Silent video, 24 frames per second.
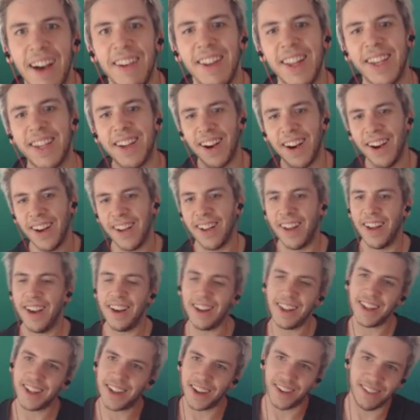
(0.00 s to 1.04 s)
Ah d'accord,
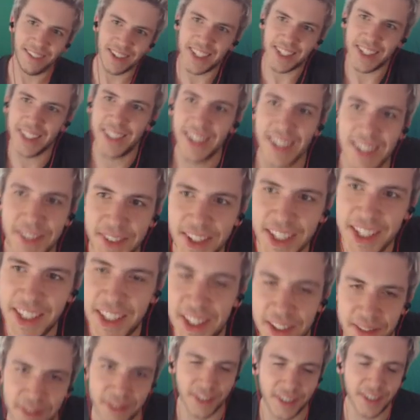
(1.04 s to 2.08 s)
ah d'accord, c'était
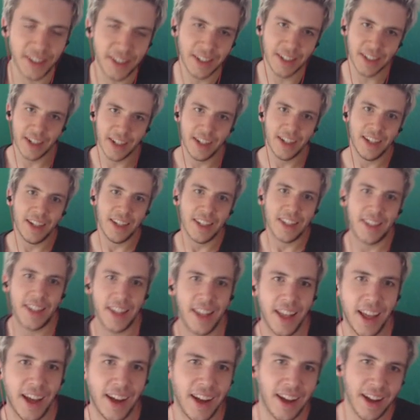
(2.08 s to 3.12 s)
expéditif. Hein.
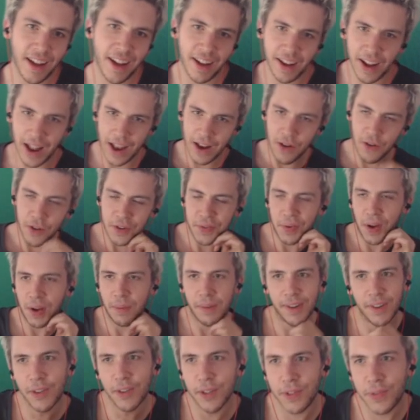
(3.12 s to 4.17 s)
C'est euh, le
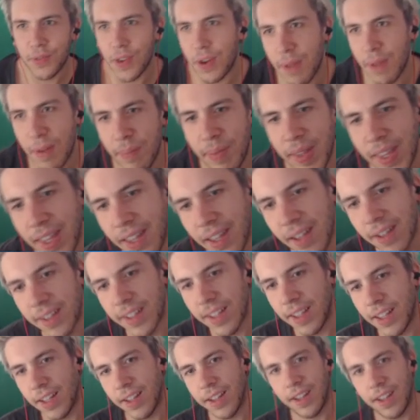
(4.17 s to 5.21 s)
swarm, le swarm a payé
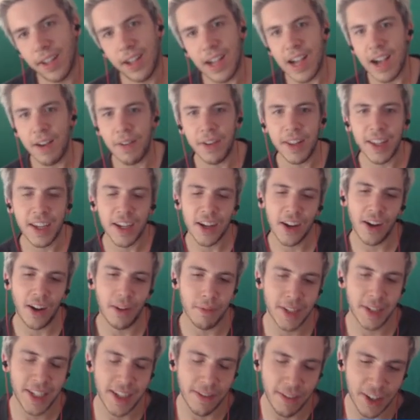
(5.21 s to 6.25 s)
ah oui, d'accord,
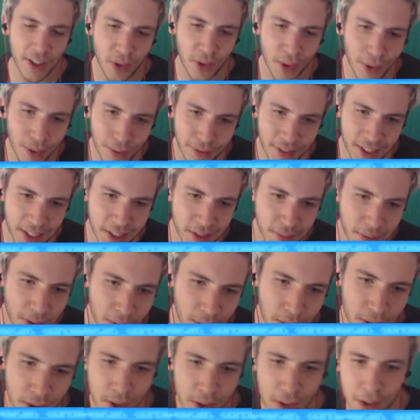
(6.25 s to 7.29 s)
mais ça va trop vite, pas
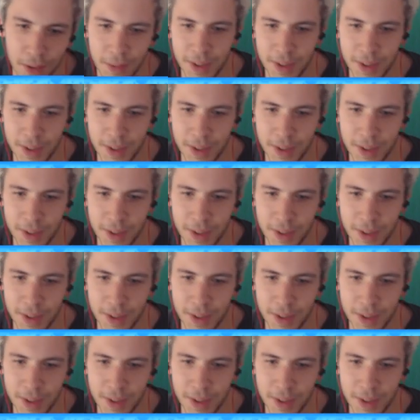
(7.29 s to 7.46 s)
de jeu,